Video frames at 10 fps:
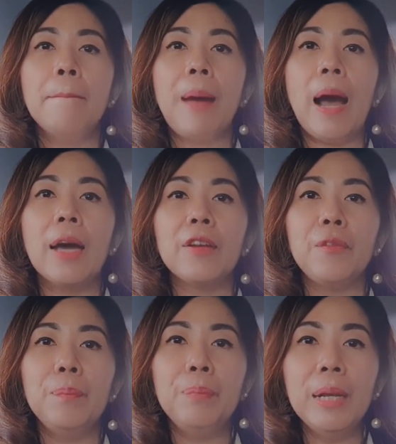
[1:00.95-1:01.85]
Pak
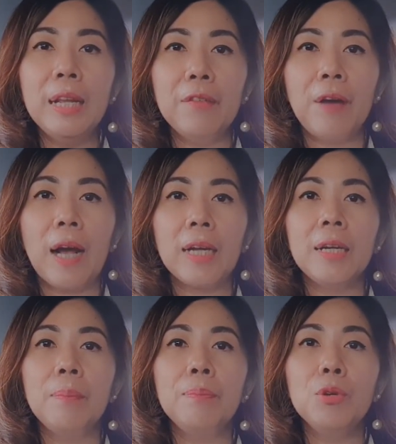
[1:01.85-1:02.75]
Arif believe
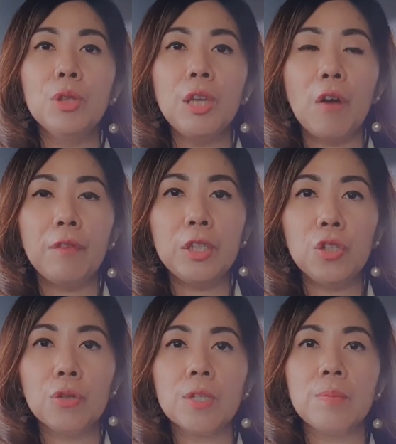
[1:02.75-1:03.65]
akan the beauty of insurance